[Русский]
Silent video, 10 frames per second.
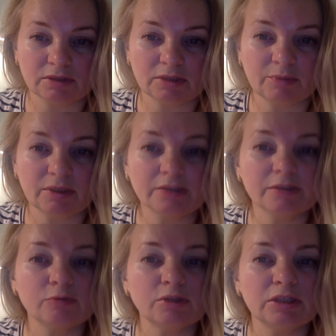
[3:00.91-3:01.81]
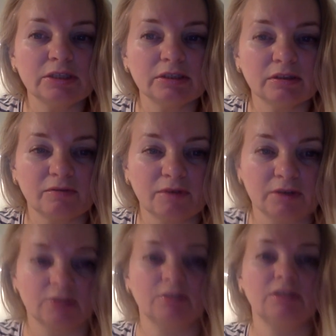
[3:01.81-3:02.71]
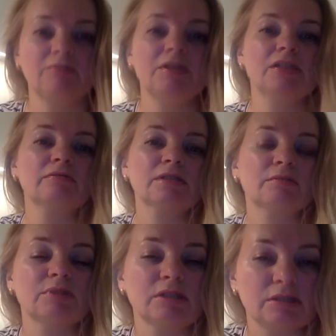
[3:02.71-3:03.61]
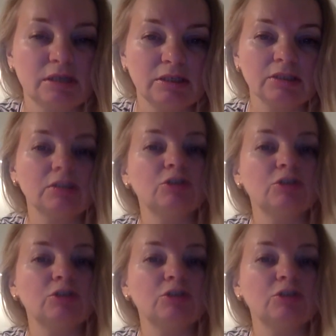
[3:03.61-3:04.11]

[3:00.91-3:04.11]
собирался усилить этот фактор еврейского самосознания,